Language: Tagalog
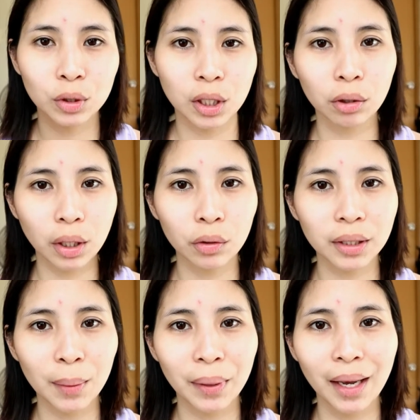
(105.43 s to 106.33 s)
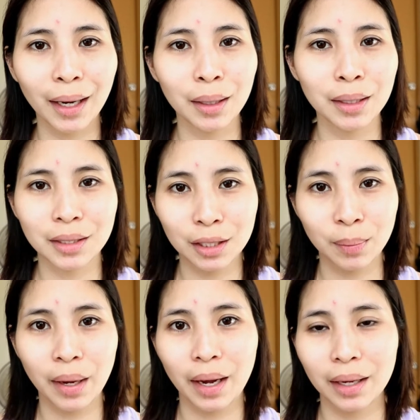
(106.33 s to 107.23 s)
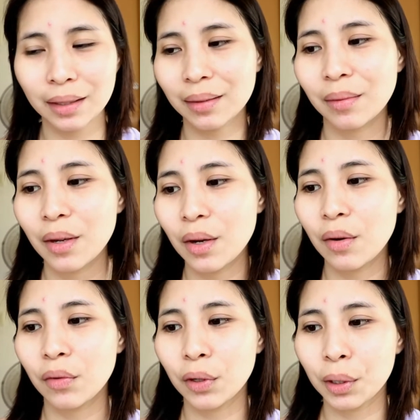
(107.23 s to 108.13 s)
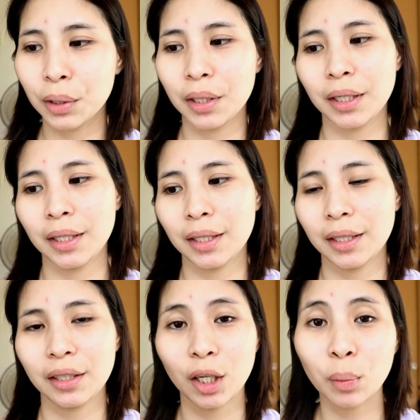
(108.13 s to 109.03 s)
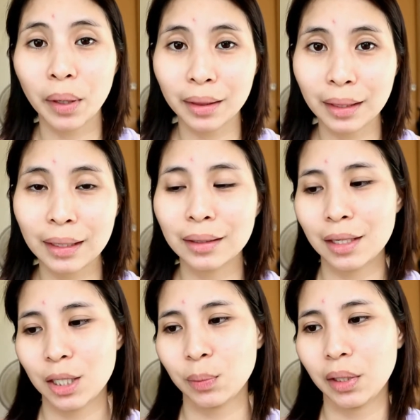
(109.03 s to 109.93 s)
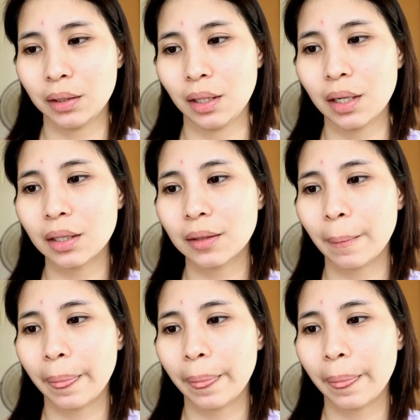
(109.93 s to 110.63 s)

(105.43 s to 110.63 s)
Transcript: Shout out nga pala kay Sis Mean for recommending this product.